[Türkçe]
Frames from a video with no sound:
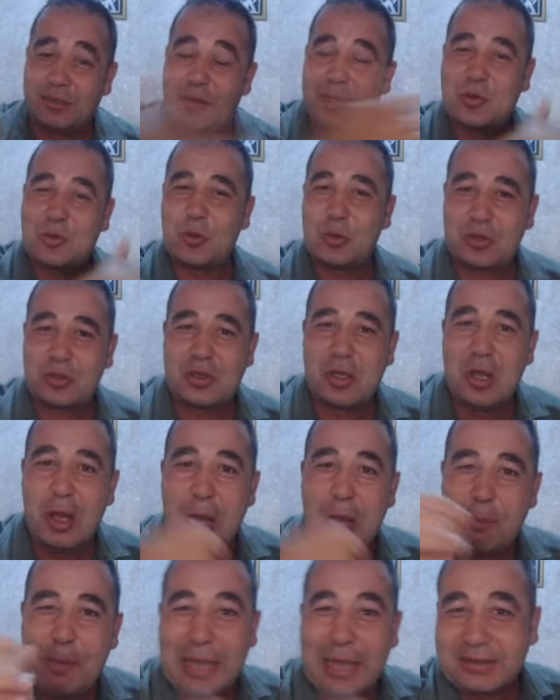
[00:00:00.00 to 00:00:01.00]
batıyoruz
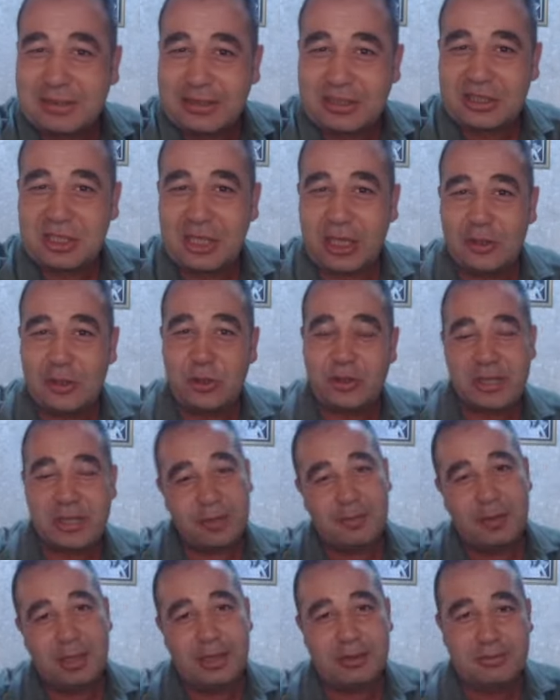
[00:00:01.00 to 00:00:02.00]
battıkça alıyoruz
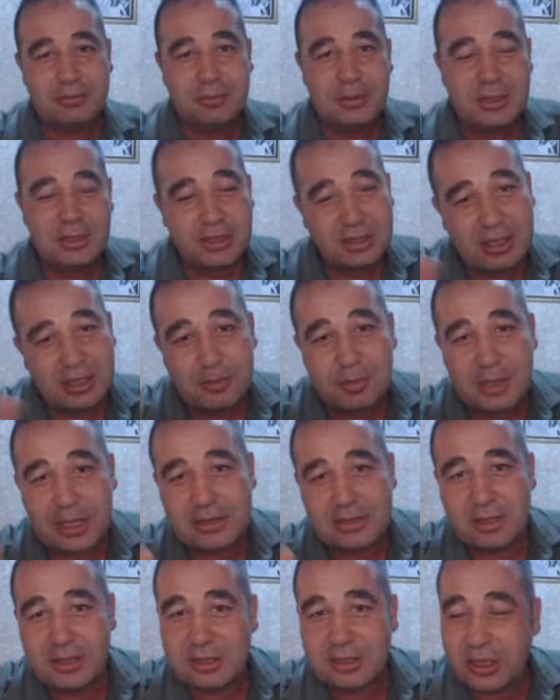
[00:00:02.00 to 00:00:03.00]
ama kim
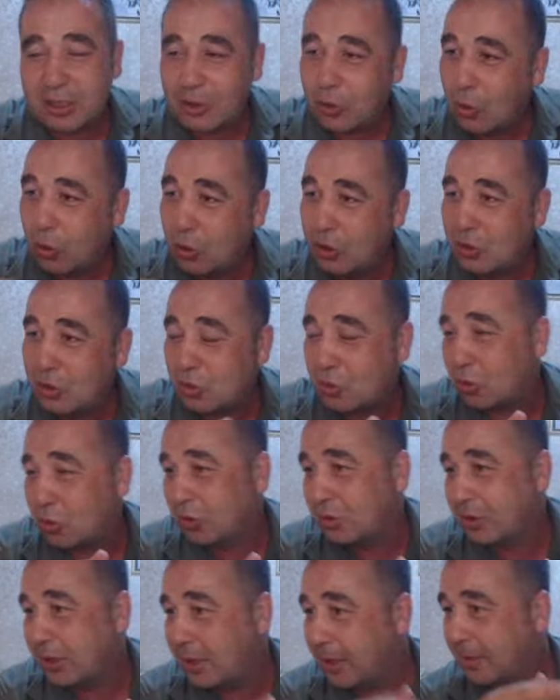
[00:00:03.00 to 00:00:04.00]
kazanacak oyunun
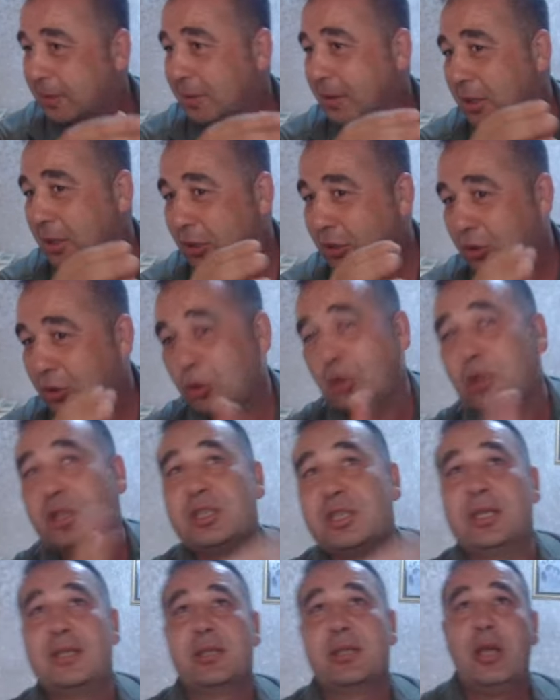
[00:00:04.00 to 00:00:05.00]
sonunda
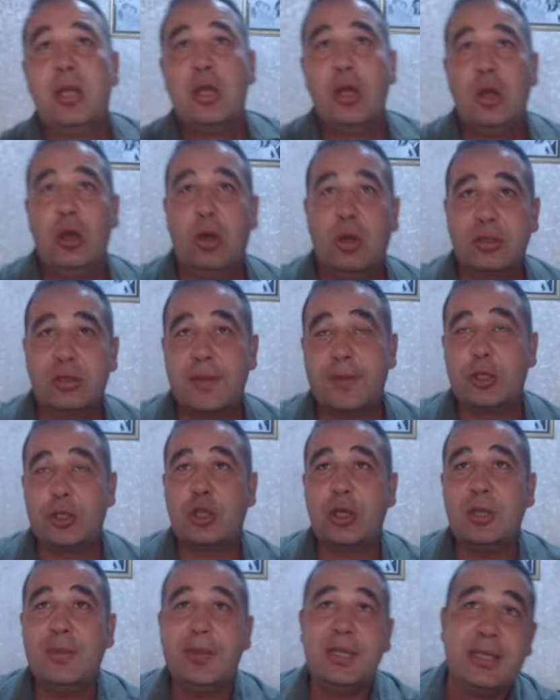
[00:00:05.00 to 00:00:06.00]
göreceğiz. O zaman
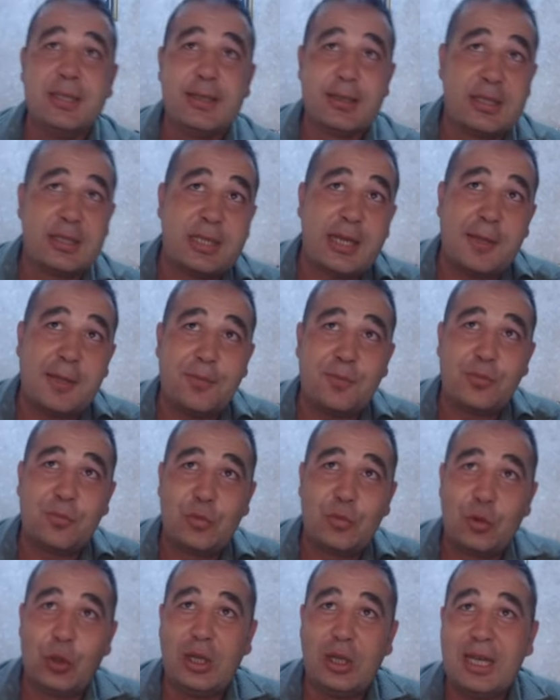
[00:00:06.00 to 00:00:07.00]
şöyle bir hızlıca
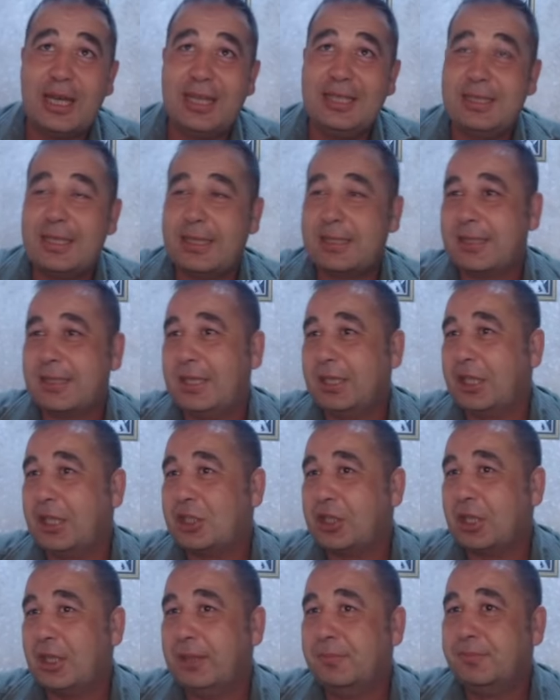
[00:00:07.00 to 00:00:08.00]
dolar endeksine
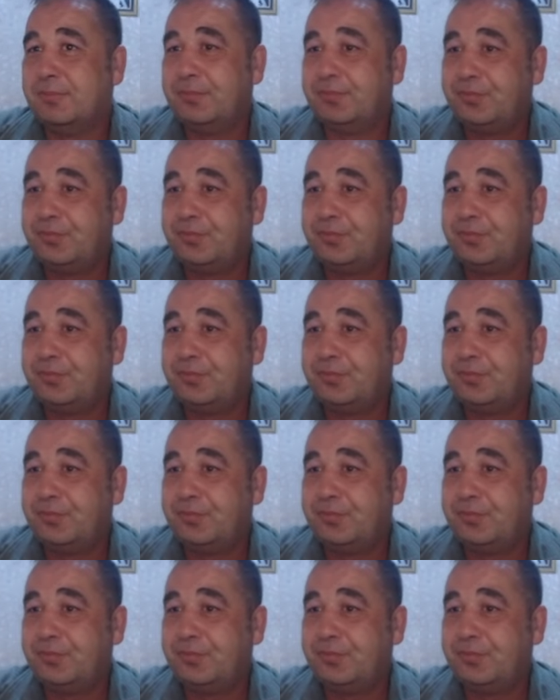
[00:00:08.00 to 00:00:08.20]
geçelim.